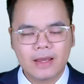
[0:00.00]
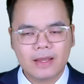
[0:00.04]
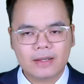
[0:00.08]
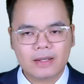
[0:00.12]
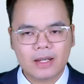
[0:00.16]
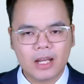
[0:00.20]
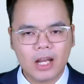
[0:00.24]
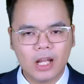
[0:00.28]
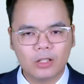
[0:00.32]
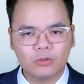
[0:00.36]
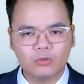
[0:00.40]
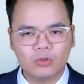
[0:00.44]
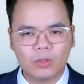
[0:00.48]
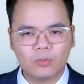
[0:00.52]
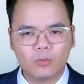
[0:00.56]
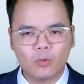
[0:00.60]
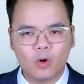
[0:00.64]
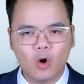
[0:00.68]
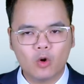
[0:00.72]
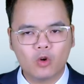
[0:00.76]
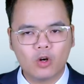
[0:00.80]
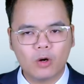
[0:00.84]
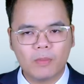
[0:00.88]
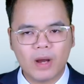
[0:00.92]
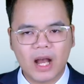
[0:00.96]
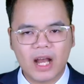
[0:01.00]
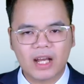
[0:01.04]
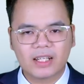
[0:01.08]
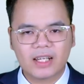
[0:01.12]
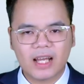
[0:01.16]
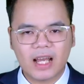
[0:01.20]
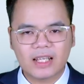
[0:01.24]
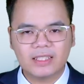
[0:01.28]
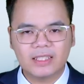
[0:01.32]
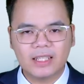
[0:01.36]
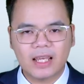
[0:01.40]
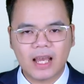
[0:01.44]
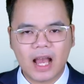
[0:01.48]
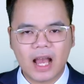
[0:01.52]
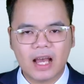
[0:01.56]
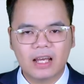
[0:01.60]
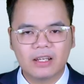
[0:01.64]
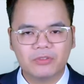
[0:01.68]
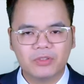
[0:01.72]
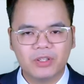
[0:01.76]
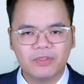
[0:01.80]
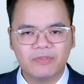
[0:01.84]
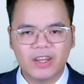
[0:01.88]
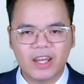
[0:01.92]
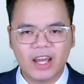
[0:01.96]
Đây là tuyên bố của bà Garcia
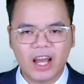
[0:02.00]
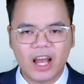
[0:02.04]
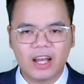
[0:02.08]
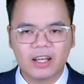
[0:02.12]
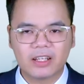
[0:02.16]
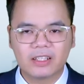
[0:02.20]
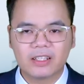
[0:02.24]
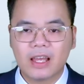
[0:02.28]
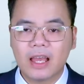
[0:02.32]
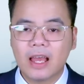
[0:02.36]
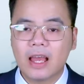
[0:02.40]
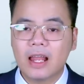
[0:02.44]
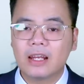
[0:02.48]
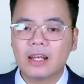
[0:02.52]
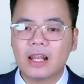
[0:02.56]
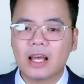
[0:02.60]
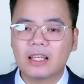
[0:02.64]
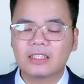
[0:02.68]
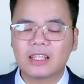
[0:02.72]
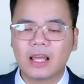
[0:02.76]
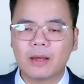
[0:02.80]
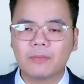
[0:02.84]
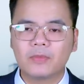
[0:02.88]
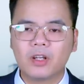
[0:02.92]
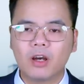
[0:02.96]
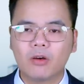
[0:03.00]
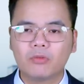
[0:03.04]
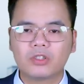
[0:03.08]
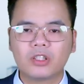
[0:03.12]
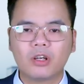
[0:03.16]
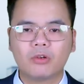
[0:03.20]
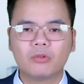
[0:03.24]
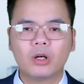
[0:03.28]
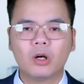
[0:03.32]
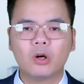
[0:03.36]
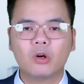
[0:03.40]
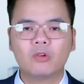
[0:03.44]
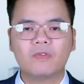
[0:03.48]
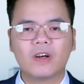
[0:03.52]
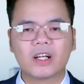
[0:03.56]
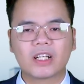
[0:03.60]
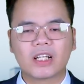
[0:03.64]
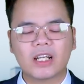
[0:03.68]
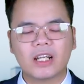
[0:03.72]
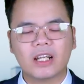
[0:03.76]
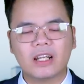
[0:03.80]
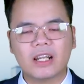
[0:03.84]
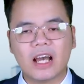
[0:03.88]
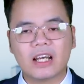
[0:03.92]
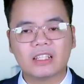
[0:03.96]
Rivera, là giám đốc châu Âu và
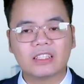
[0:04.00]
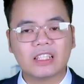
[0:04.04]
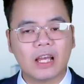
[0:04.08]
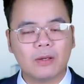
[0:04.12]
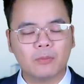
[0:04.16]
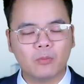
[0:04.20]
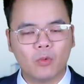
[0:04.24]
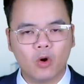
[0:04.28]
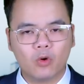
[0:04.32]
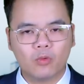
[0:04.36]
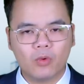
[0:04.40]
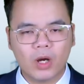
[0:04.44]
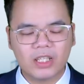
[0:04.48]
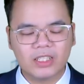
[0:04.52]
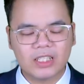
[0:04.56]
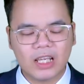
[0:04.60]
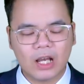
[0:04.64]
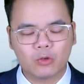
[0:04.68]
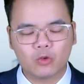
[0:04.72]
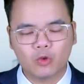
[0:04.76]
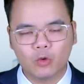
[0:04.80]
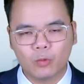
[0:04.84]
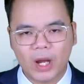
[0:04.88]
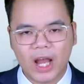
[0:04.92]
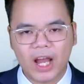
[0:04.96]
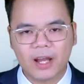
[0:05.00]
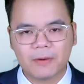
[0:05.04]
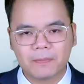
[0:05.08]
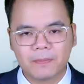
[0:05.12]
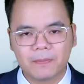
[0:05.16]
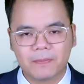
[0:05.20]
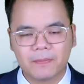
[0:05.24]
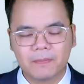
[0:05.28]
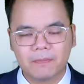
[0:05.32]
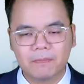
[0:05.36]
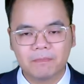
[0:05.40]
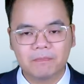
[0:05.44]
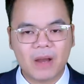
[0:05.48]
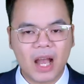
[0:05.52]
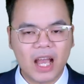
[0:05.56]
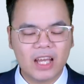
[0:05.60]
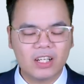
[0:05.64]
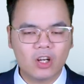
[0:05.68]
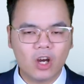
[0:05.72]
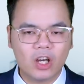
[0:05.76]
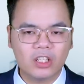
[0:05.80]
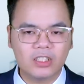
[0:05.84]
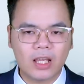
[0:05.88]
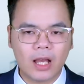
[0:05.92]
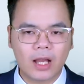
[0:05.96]
Canada tại Bộ Ngoại giao Cuba. Bà ấy
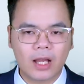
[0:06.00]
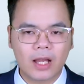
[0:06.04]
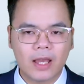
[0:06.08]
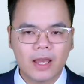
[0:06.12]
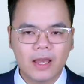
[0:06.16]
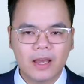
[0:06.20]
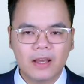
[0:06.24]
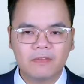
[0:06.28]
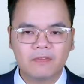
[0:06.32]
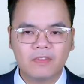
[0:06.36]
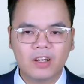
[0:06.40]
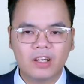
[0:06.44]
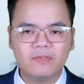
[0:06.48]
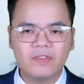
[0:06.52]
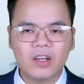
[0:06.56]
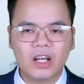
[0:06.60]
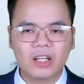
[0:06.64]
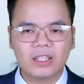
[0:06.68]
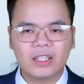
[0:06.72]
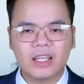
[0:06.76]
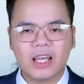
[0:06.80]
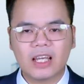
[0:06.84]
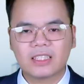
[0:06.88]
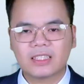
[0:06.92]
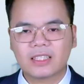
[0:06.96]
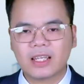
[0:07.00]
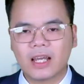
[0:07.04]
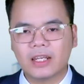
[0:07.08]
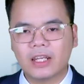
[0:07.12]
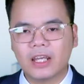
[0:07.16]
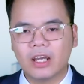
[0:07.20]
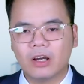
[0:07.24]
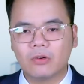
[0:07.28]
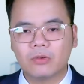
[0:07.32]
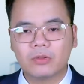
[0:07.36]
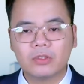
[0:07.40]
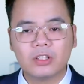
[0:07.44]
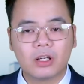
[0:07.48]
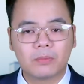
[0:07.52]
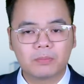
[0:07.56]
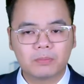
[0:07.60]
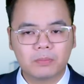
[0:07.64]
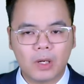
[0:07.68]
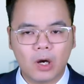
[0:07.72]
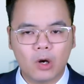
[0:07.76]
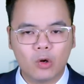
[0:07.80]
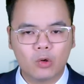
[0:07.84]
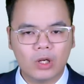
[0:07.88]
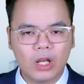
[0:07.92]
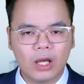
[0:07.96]
nói rằng với việc Diaz-Canel được
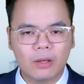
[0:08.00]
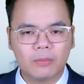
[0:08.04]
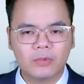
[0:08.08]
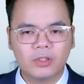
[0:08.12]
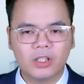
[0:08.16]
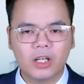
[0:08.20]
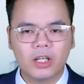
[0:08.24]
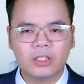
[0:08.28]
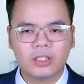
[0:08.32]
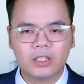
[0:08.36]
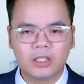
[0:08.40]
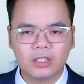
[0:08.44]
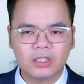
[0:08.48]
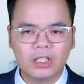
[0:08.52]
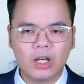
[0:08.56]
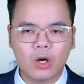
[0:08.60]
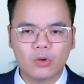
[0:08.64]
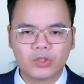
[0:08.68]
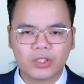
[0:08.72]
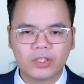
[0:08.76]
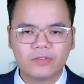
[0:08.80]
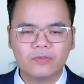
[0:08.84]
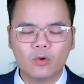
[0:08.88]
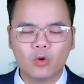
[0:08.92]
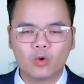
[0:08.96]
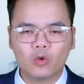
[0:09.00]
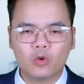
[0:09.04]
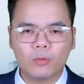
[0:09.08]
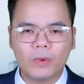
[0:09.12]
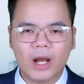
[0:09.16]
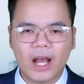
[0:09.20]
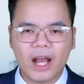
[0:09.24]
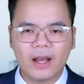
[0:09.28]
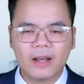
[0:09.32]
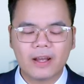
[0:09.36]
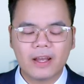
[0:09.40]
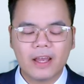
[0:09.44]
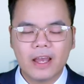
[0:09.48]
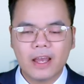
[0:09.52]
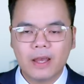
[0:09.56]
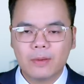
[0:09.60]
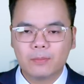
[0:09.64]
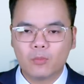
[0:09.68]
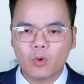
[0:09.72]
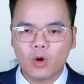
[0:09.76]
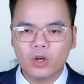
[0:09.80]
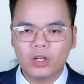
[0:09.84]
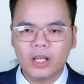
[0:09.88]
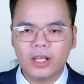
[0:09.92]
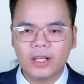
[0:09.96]
bầu làm người đứng đầu chính phủ Cuba,
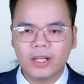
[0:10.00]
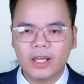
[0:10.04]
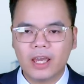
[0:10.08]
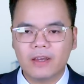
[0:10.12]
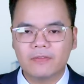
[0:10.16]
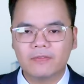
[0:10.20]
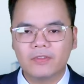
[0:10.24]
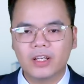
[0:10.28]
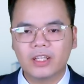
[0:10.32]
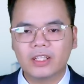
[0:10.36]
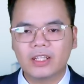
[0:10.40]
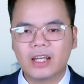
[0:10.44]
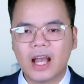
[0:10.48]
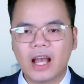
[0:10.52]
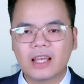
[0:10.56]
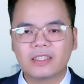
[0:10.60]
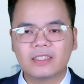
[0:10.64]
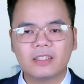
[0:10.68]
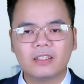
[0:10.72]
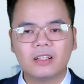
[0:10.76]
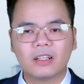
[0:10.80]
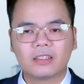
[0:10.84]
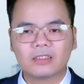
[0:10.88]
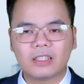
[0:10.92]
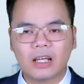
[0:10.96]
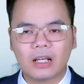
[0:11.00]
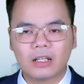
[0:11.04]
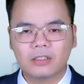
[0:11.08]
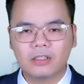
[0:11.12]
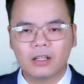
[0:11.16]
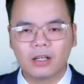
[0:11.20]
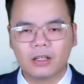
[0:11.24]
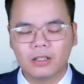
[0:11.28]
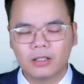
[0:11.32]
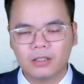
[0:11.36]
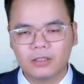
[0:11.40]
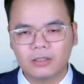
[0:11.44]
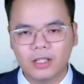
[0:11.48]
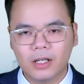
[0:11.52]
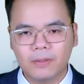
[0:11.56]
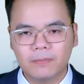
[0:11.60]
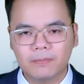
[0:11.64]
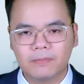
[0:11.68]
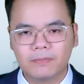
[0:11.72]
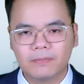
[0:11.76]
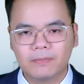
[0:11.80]
mối liên hệ với Nga sẽ được tăng cường hơn nữa.